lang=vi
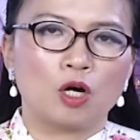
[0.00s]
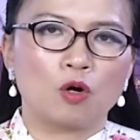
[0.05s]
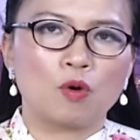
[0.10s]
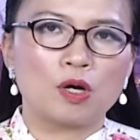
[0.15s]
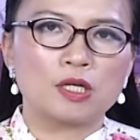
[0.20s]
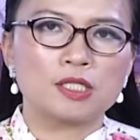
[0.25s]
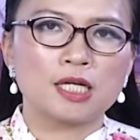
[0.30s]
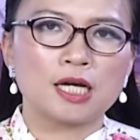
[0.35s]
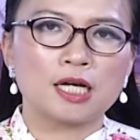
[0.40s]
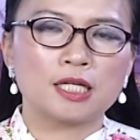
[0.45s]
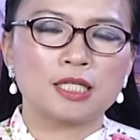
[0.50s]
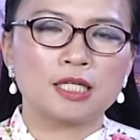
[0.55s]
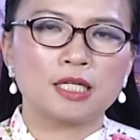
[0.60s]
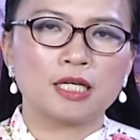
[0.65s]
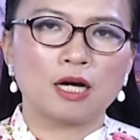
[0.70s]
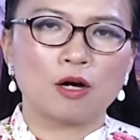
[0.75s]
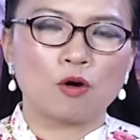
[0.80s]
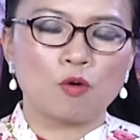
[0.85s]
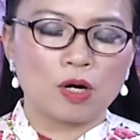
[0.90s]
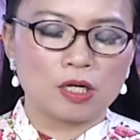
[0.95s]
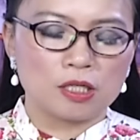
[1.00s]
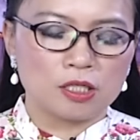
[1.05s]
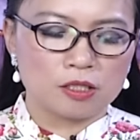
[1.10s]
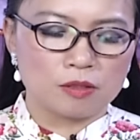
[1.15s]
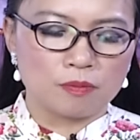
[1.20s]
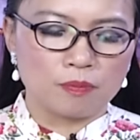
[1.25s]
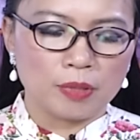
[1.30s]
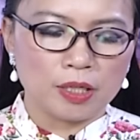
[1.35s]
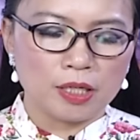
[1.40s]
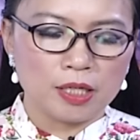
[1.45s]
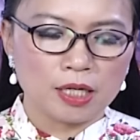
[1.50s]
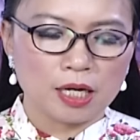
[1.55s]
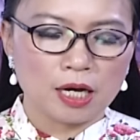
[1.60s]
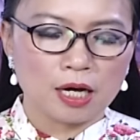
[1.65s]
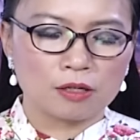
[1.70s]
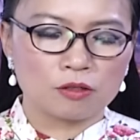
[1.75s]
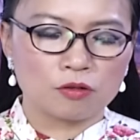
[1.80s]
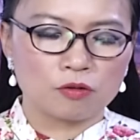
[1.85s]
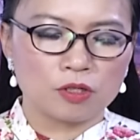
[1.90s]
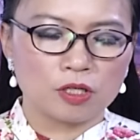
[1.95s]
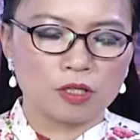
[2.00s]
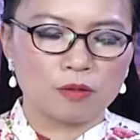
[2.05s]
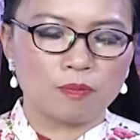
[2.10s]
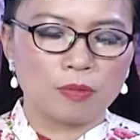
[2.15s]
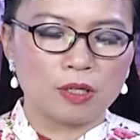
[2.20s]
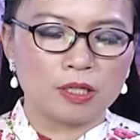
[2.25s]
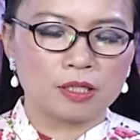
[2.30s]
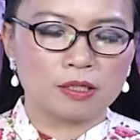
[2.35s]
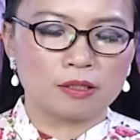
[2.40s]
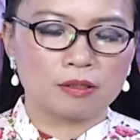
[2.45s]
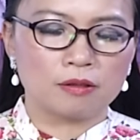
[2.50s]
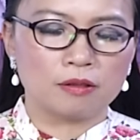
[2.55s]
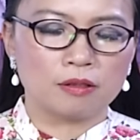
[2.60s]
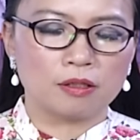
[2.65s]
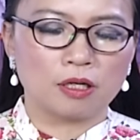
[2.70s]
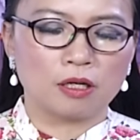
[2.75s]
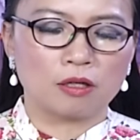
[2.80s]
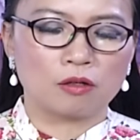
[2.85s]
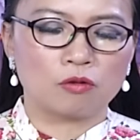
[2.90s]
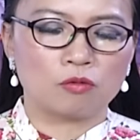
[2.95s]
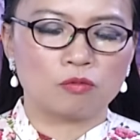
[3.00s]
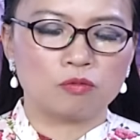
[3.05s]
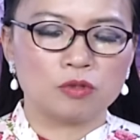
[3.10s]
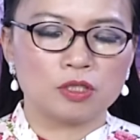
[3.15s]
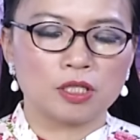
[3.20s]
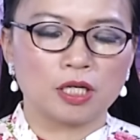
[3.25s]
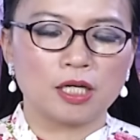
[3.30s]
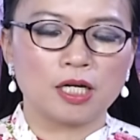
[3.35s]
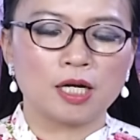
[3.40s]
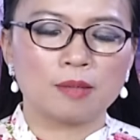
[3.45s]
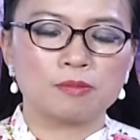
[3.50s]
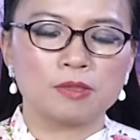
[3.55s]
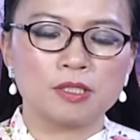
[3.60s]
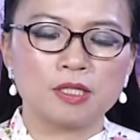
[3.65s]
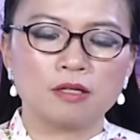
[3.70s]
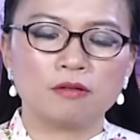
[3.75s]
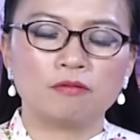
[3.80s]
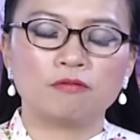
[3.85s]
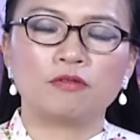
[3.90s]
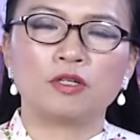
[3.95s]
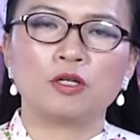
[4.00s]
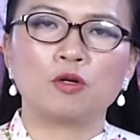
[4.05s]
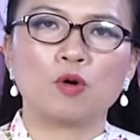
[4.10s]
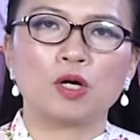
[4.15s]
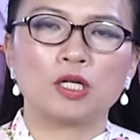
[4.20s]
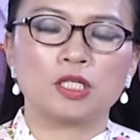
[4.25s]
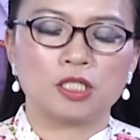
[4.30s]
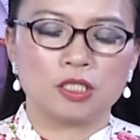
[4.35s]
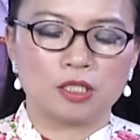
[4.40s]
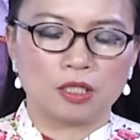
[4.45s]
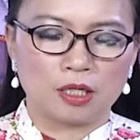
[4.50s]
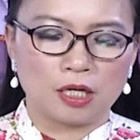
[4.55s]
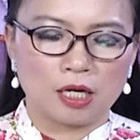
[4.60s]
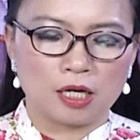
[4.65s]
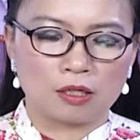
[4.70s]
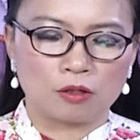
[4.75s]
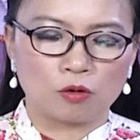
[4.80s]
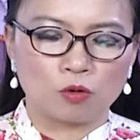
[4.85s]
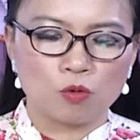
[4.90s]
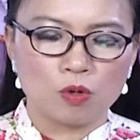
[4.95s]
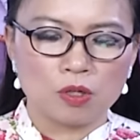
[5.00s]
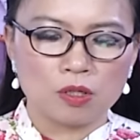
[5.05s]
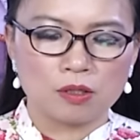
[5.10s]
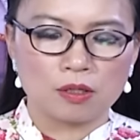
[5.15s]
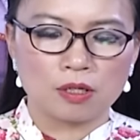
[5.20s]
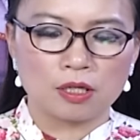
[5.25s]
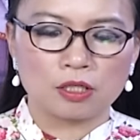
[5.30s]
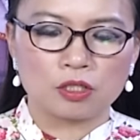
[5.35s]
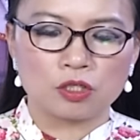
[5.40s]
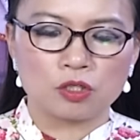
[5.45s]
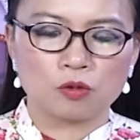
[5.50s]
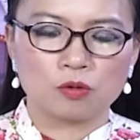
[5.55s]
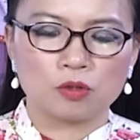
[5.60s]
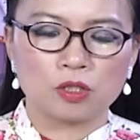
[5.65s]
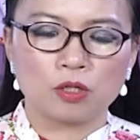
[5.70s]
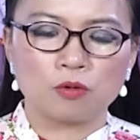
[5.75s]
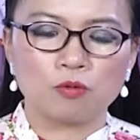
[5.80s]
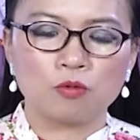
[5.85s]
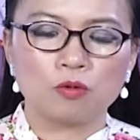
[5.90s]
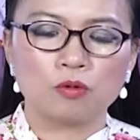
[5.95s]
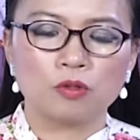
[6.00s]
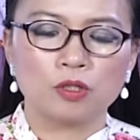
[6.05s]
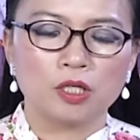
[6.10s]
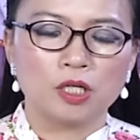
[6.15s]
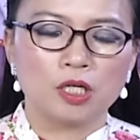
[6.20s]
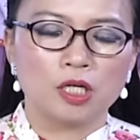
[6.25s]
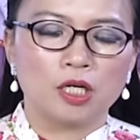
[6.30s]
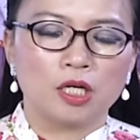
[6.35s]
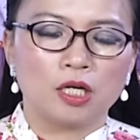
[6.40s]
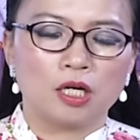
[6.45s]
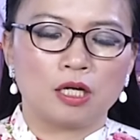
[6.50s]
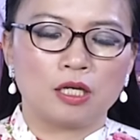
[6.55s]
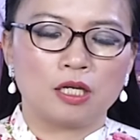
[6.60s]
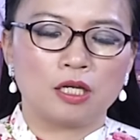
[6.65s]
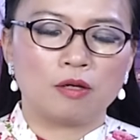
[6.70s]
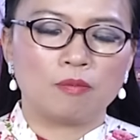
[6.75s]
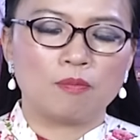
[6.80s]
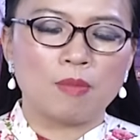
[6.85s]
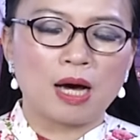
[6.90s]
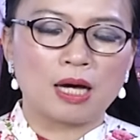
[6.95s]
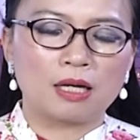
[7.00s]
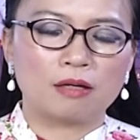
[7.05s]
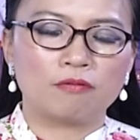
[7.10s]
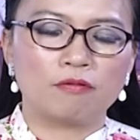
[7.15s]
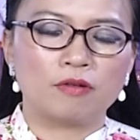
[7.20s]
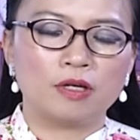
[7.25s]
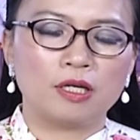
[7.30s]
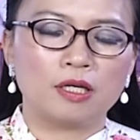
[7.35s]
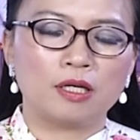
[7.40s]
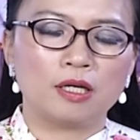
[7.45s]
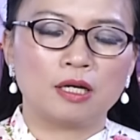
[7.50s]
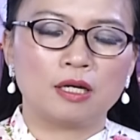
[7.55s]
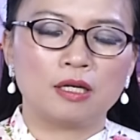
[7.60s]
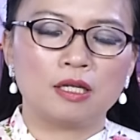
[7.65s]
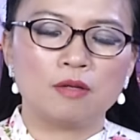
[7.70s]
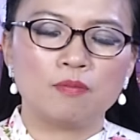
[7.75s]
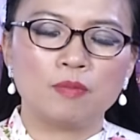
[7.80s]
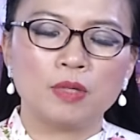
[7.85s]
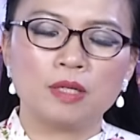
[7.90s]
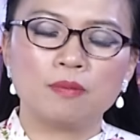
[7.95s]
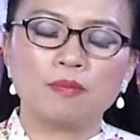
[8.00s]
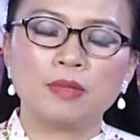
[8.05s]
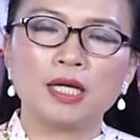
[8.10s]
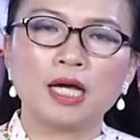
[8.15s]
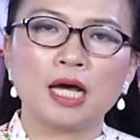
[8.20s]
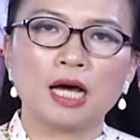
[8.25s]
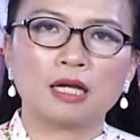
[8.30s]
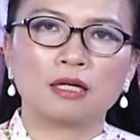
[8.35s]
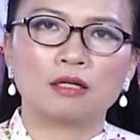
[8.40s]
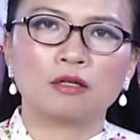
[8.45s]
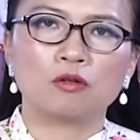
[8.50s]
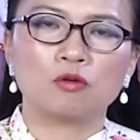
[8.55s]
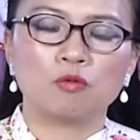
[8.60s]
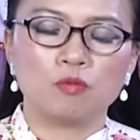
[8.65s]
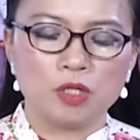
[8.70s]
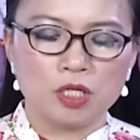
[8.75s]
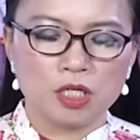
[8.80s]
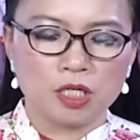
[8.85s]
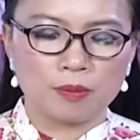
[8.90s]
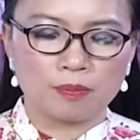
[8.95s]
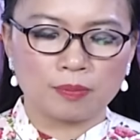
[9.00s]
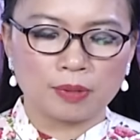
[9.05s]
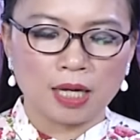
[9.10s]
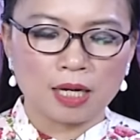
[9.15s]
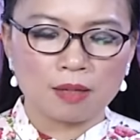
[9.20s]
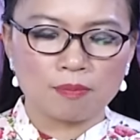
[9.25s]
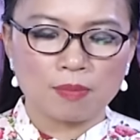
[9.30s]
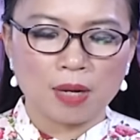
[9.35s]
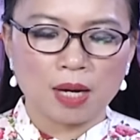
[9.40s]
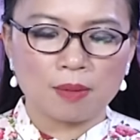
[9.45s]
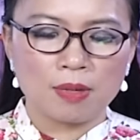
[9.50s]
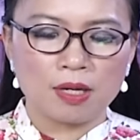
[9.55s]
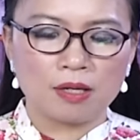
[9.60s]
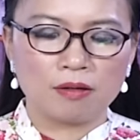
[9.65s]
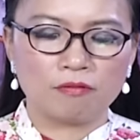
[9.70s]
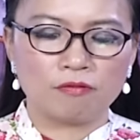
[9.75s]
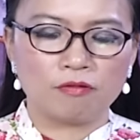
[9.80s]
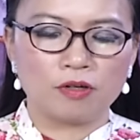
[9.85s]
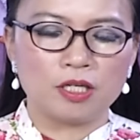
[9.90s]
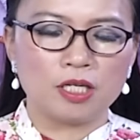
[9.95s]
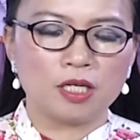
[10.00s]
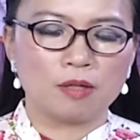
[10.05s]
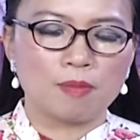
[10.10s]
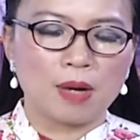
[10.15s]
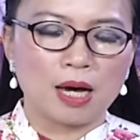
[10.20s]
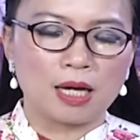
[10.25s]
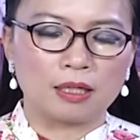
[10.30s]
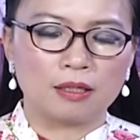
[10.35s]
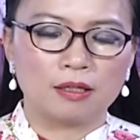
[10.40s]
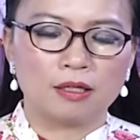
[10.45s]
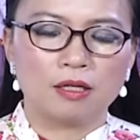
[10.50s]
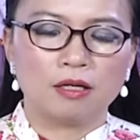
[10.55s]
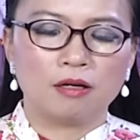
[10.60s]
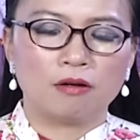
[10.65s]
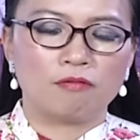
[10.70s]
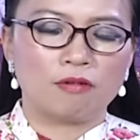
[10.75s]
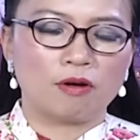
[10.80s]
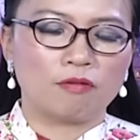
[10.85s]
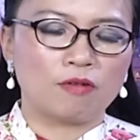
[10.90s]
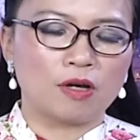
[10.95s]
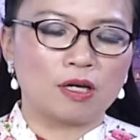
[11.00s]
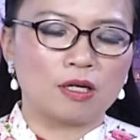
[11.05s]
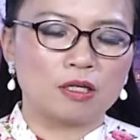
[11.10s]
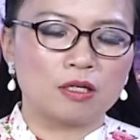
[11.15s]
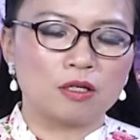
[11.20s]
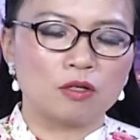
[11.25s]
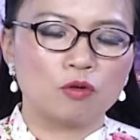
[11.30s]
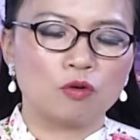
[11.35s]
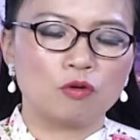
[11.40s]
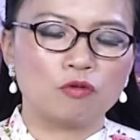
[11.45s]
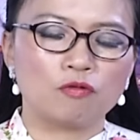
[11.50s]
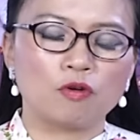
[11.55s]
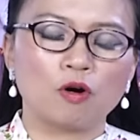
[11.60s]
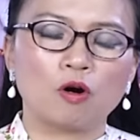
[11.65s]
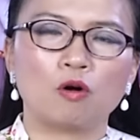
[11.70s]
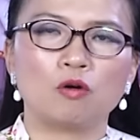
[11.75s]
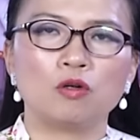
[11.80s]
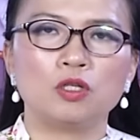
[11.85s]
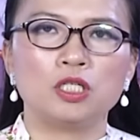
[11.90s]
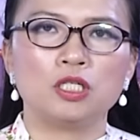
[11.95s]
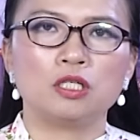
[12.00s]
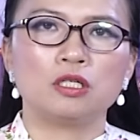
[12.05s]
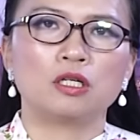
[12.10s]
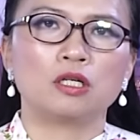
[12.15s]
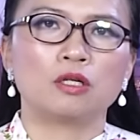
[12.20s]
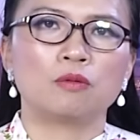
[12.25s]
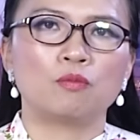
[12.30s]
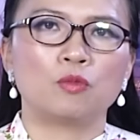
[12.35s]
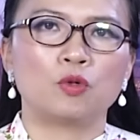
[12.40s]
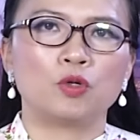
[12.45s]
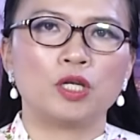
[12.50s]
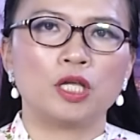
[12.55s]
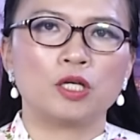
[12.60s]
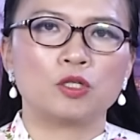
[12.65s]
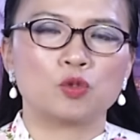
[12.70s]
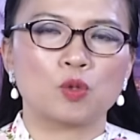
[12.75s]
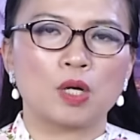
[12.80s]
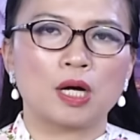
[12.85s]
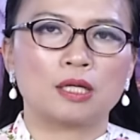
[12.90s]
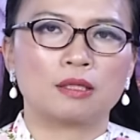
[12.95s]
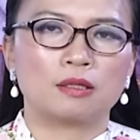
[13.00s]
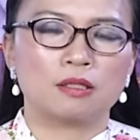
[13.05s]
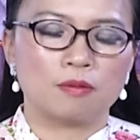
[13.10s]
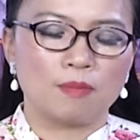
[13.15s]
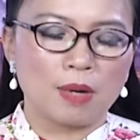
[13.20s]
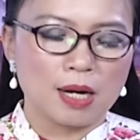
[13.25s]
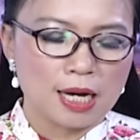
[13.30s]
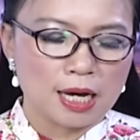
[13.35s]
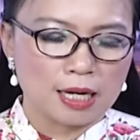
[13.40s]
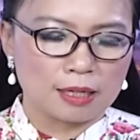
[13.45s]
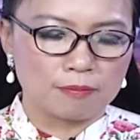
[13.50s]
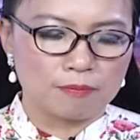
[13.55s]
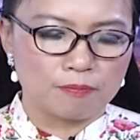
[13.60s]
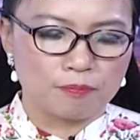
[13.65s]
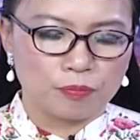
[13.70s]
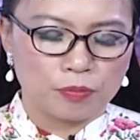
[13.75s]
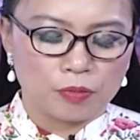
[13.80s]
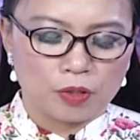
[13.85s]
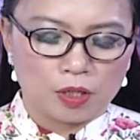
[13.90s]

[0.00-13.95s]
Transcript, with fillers: À, ngoài ra thì à, Ngoại trưởng Mỹ Antony Blinken à, cũng sẽ gặp riêng với Ngoại trưởng Hàn Quốc là Cho Tae-woon để bàn về liên minh Mỹ-Hàn cũng như hợp tác ba bên với Nhật Bản và phản ứng đối phó trước cái mối đe dọa từ Bắc Hàn.